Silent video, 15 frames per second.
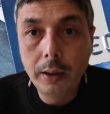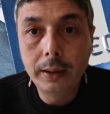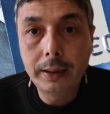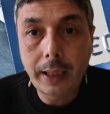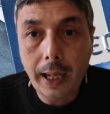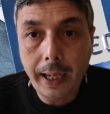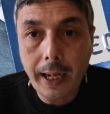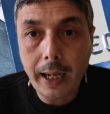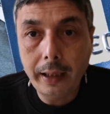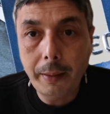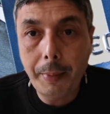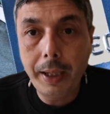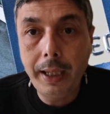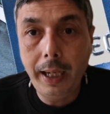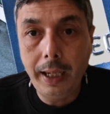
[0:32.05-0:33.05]
الطريقه
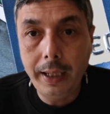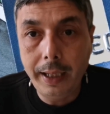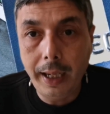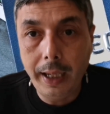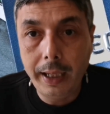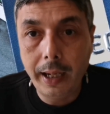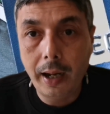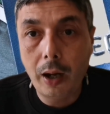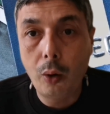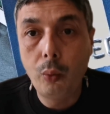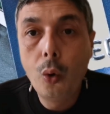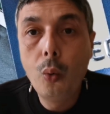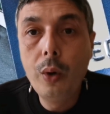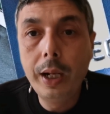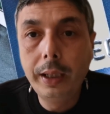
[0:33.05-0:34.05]
دابا اللي اعلن عليها
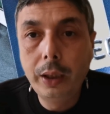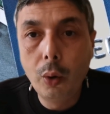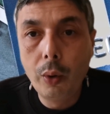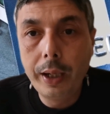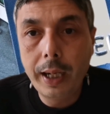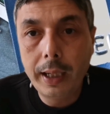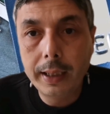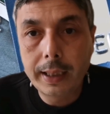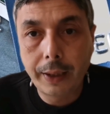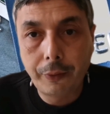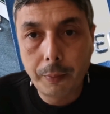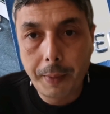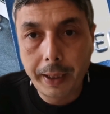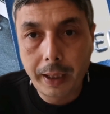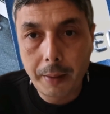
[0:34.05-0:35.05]
ولا الدوريه اللي
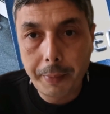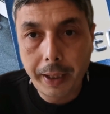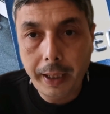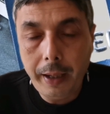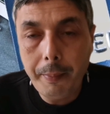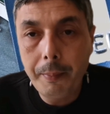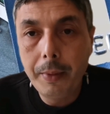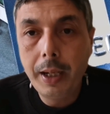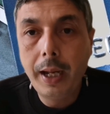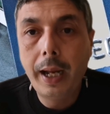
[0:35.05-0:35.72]
صارت بنك المغرب